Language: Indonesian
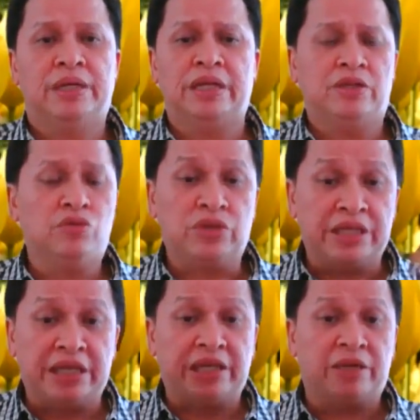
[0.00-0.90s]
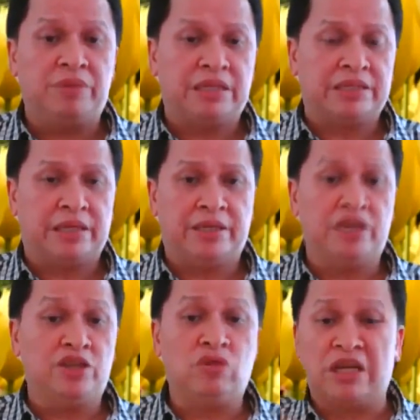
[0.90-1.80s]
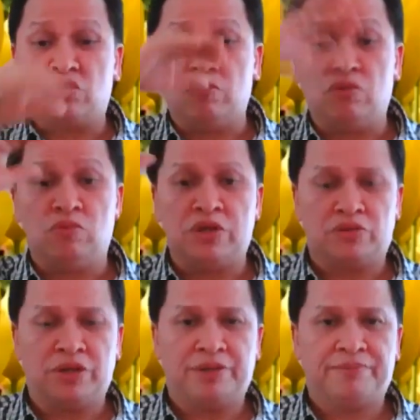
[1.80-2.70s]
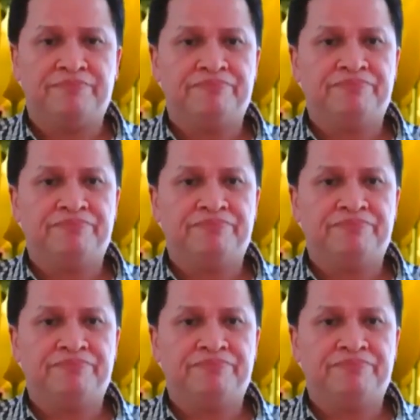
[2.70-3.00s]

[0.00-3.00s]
Ya, dan itu sudah jadi kebiasaan. Itu langsung berubah saudara.